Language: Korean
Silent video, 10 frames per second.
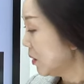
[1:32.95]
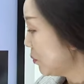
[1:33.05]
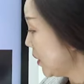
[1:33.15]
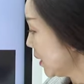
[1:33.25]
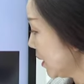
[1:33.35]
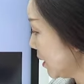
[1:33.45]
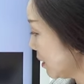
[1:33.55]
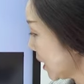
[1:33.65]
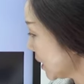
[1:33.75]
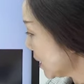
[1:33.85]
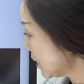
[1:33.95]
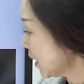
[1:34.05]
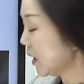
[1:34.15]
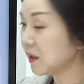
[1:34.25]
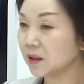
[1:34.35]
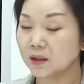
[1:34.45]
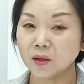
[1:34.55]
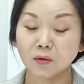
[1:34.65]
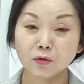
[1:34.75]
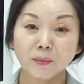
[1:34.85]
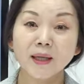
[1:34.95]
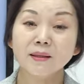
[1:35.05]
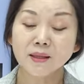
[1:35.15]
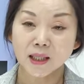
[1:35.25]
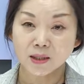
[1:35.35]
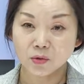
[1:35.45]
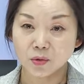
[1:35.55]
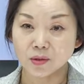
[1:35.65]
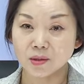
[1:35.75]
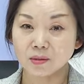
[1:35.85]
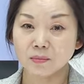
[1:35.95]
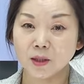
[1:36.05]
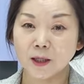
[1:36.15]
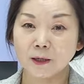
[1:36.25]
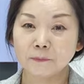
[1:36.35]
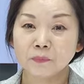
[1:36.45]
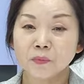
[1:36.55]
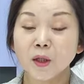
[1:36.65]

블랙헤드가 크게 있는 경우만 짤 수 있습니다.